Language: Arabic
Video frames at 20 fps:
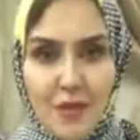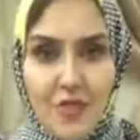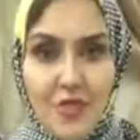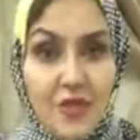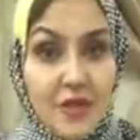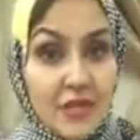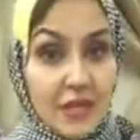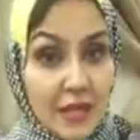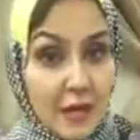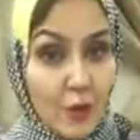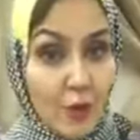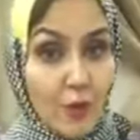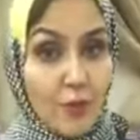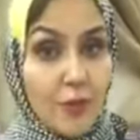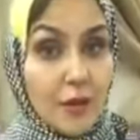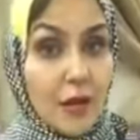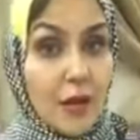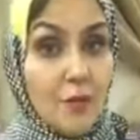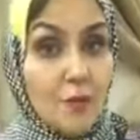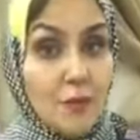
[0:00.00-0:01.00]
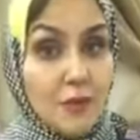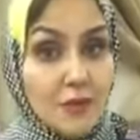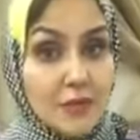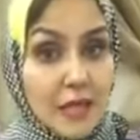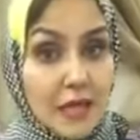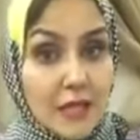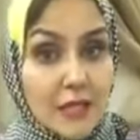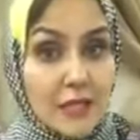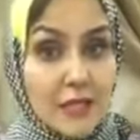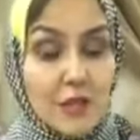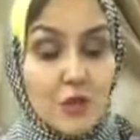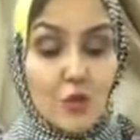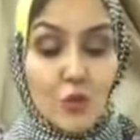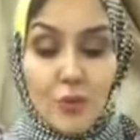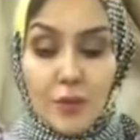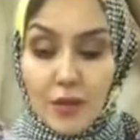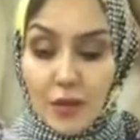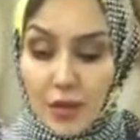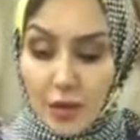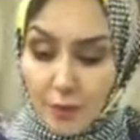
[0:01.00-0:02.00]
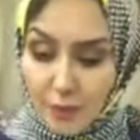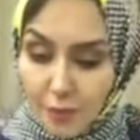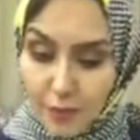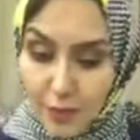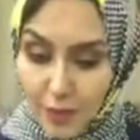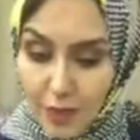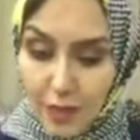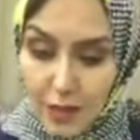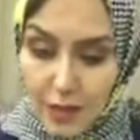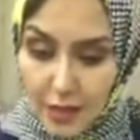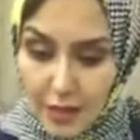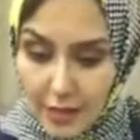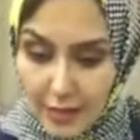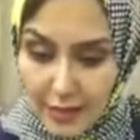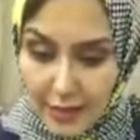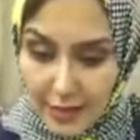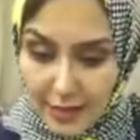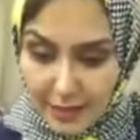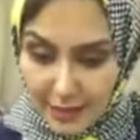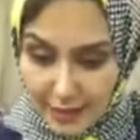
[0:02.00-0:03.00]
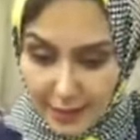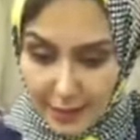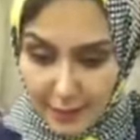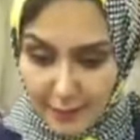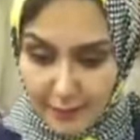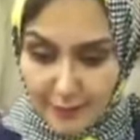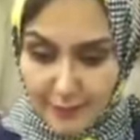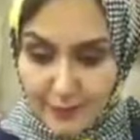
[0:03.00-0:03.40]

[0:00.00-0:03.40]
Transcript: الثناء وبيحب التقدير وبيحب الاعجاب